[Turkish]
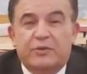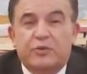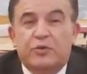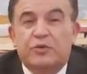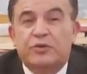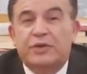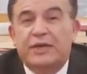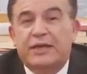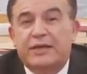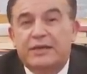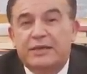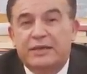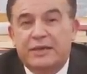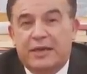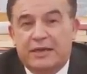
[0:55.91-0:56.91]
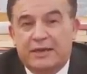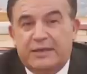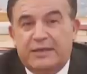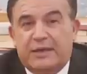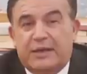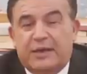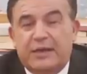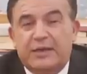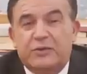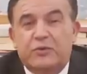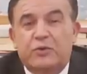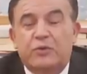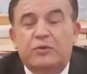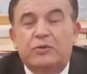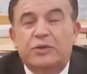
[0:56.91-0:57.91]
Rus
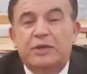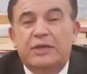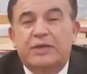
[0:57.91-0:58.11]
ağırlıklı olduğu